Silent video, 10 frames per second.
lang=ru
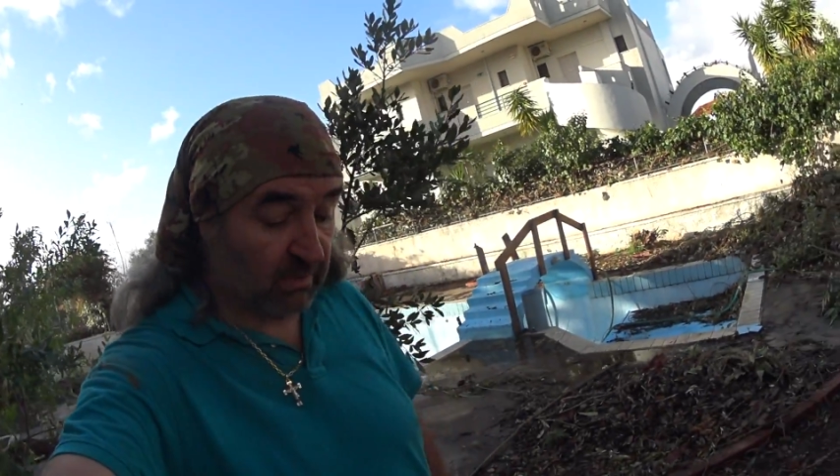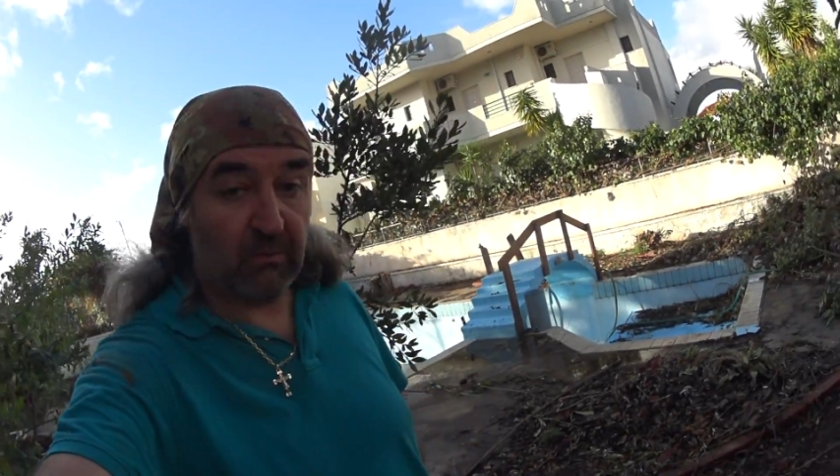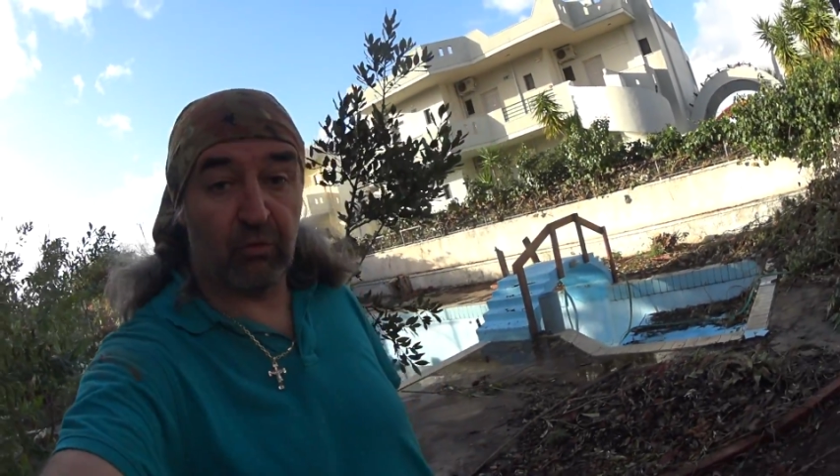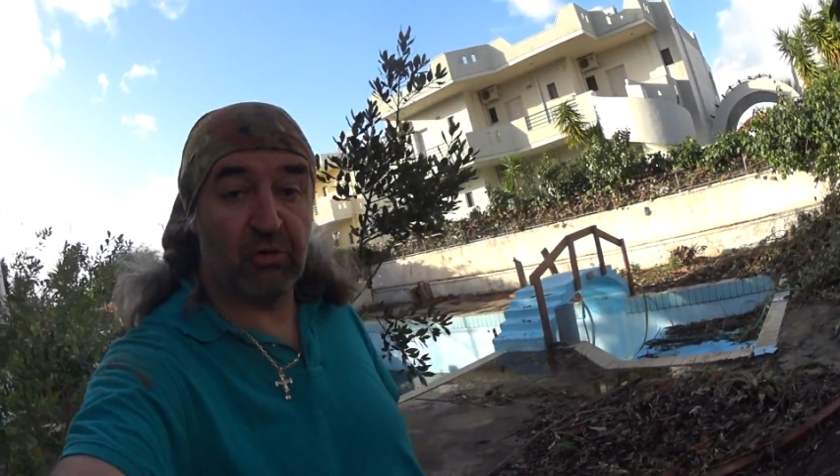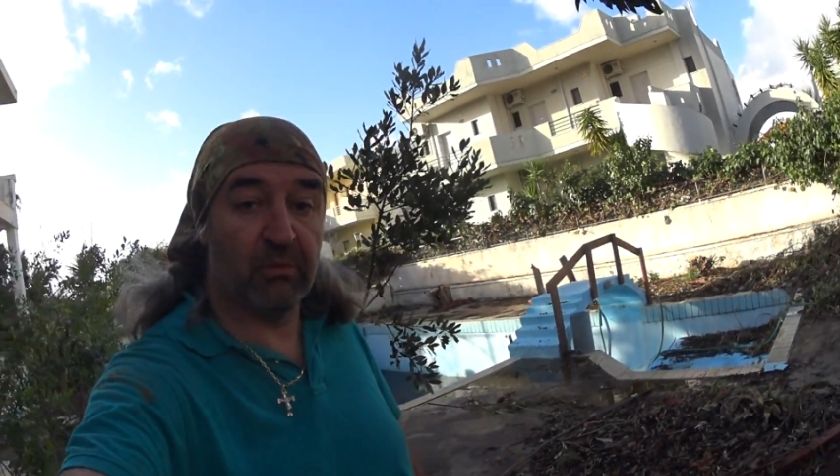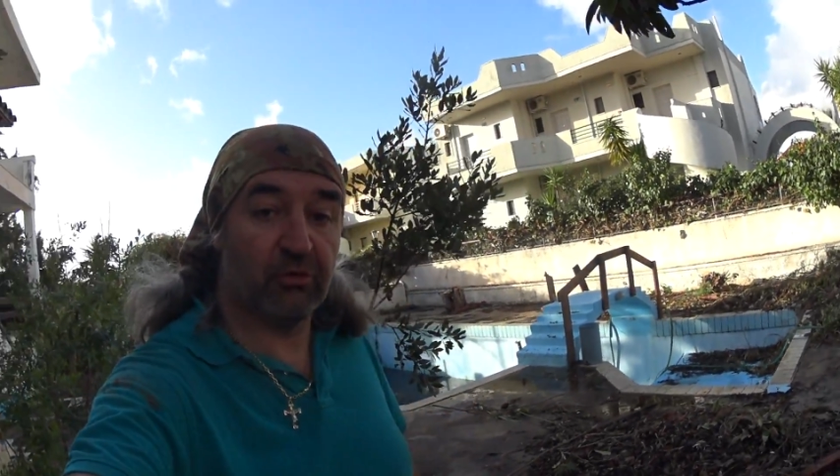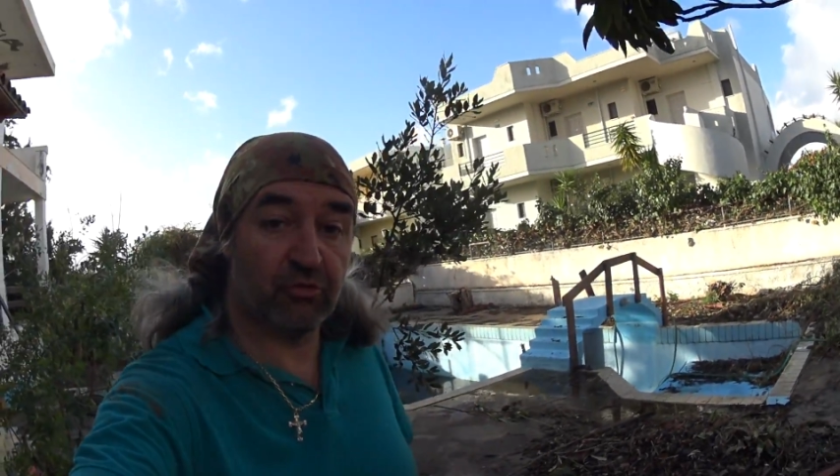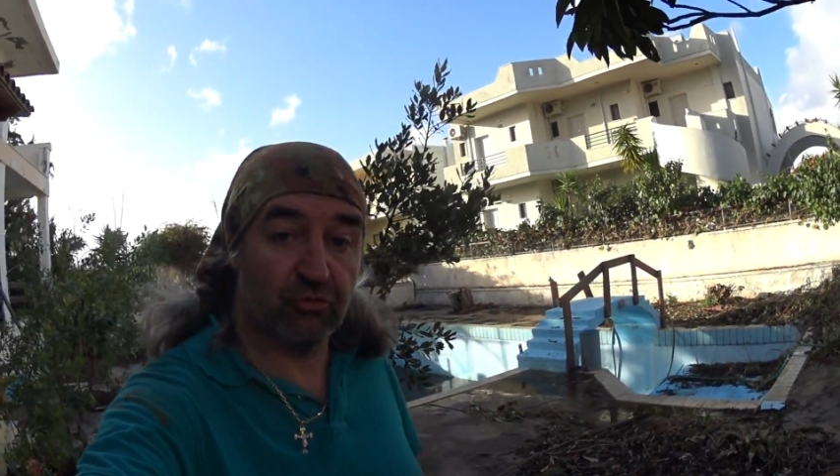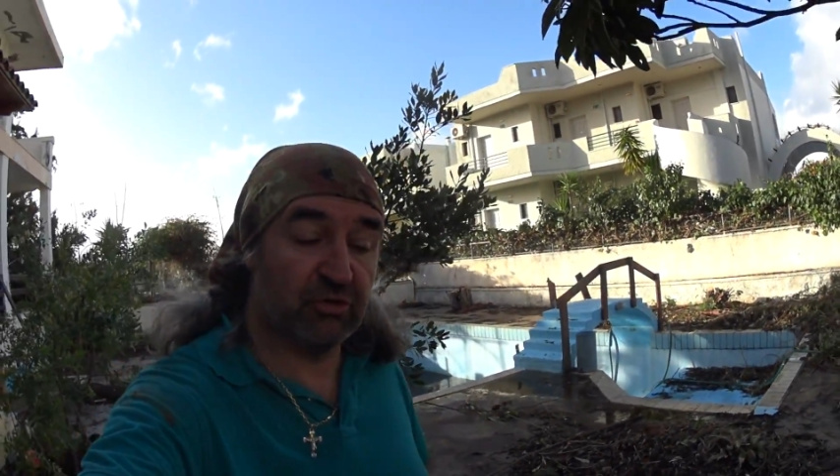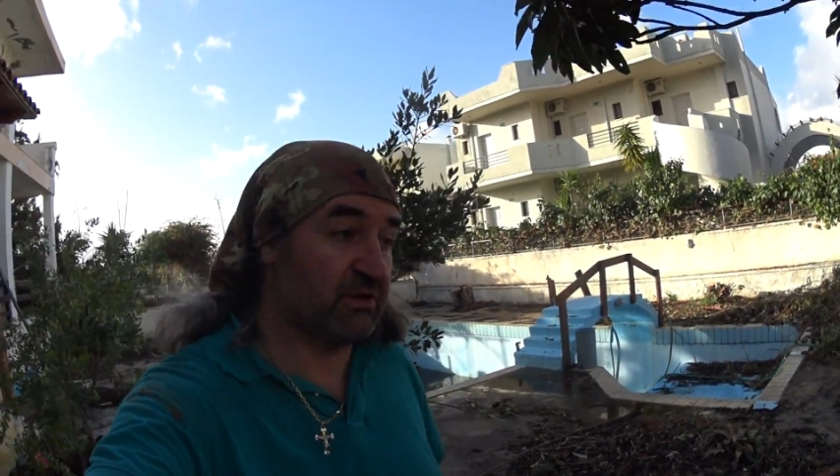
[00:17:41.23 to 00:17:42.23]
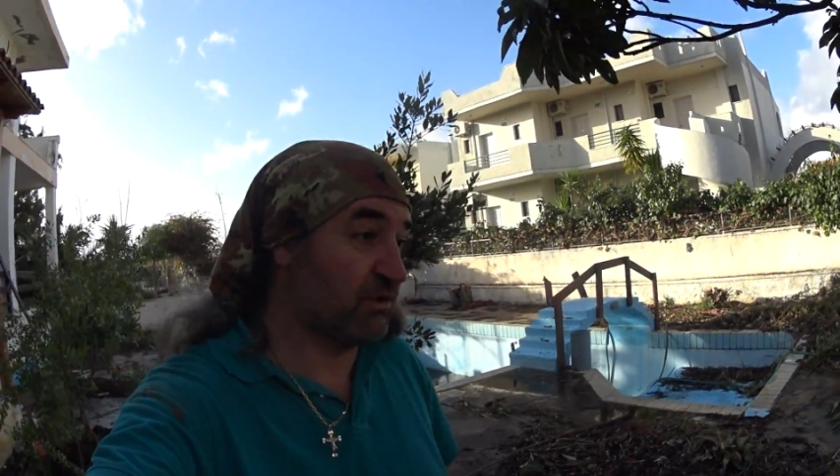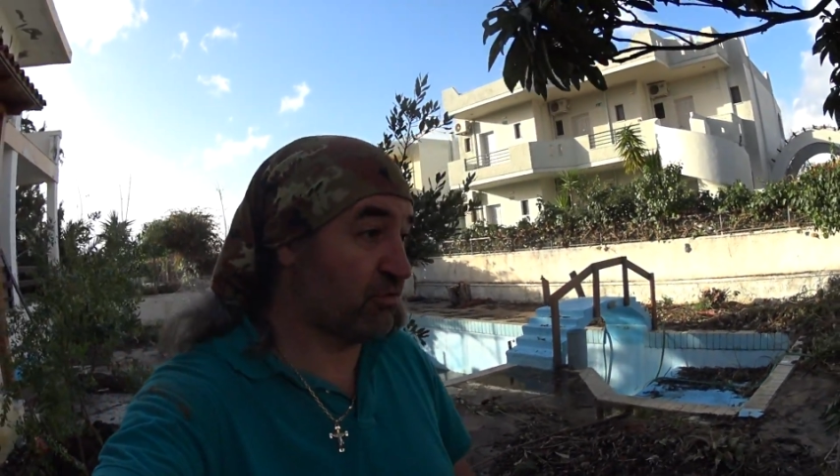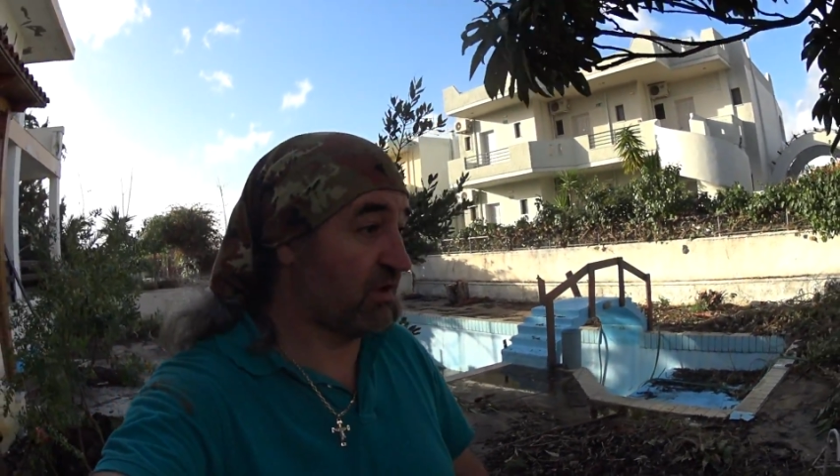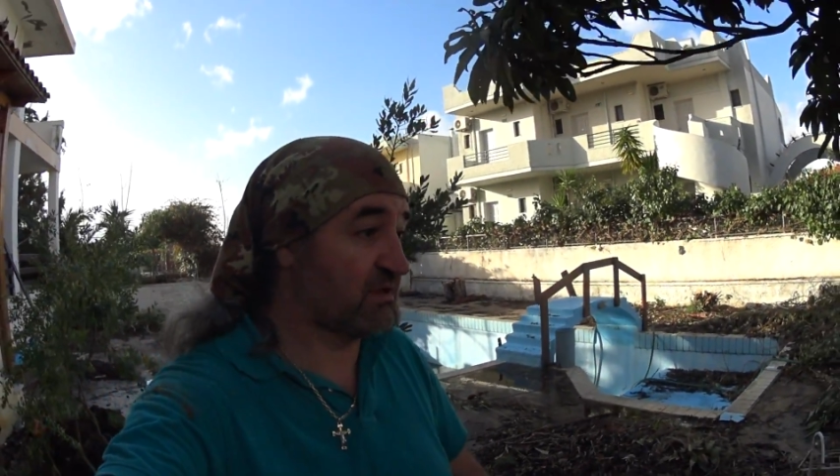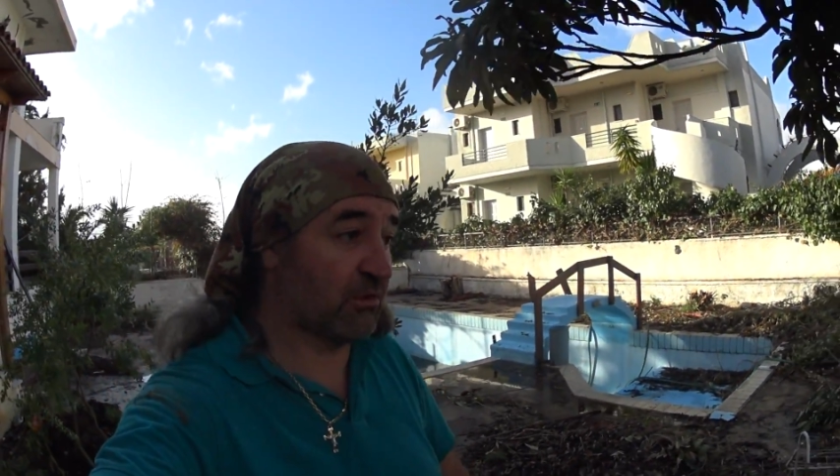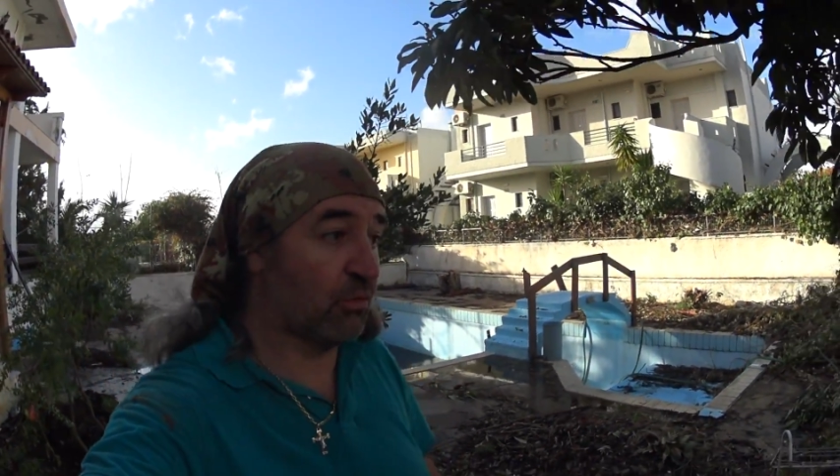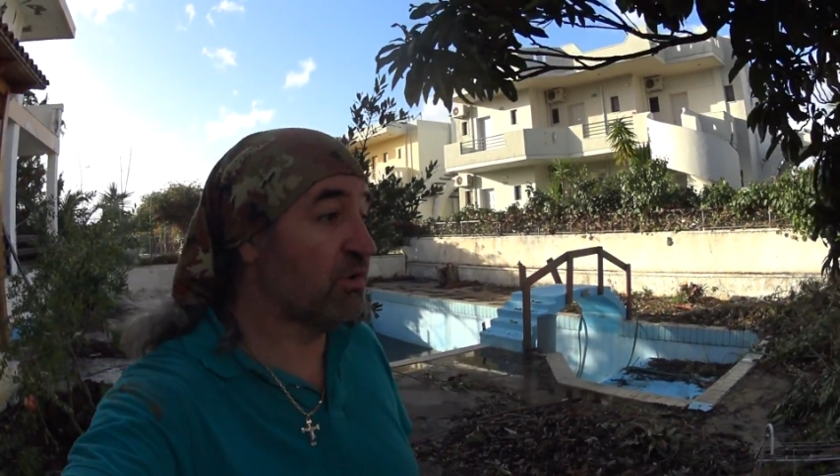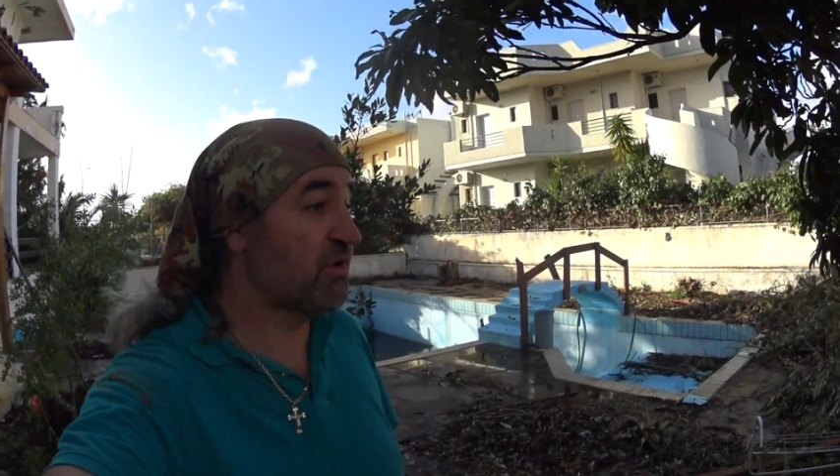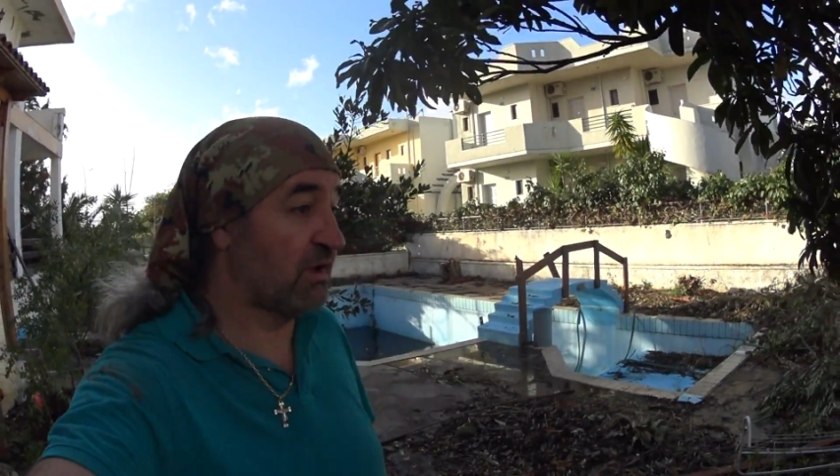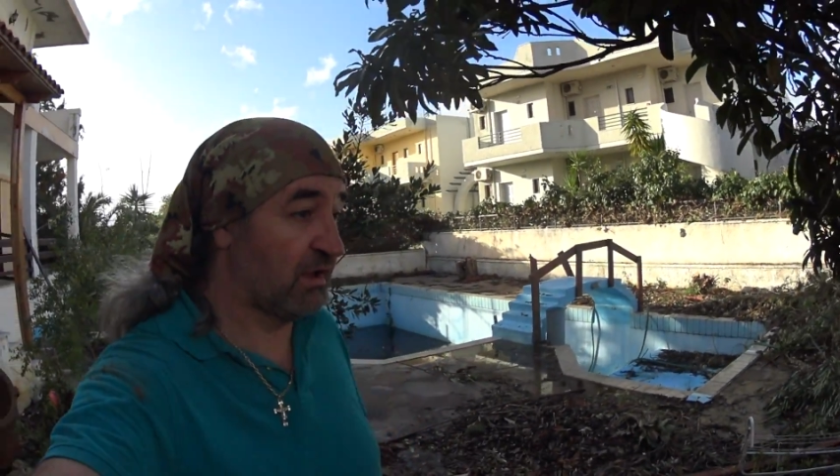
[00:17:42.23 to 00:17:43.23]
Работу мы тоже уже это сегодня
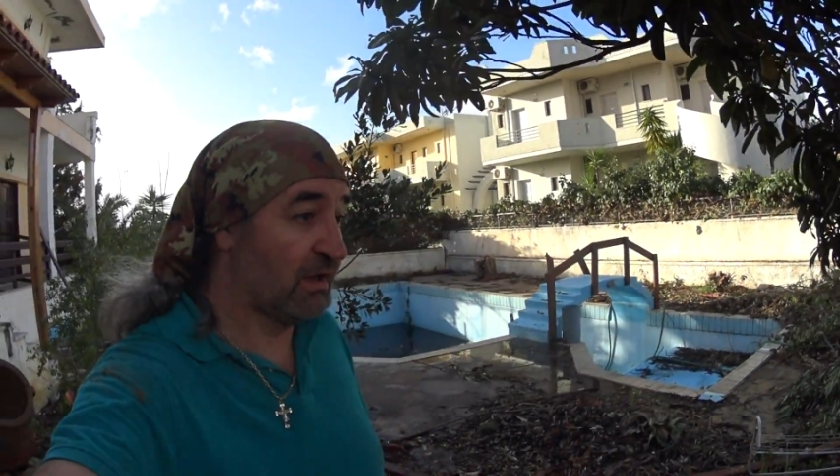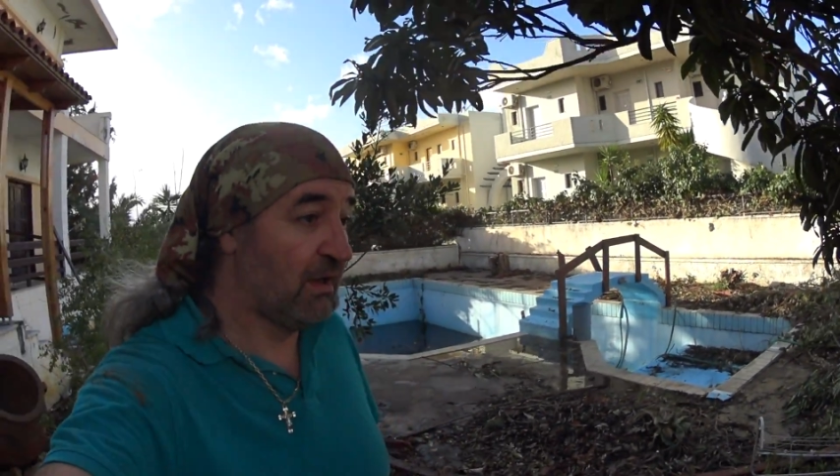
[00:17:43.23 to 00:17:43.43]
закончили.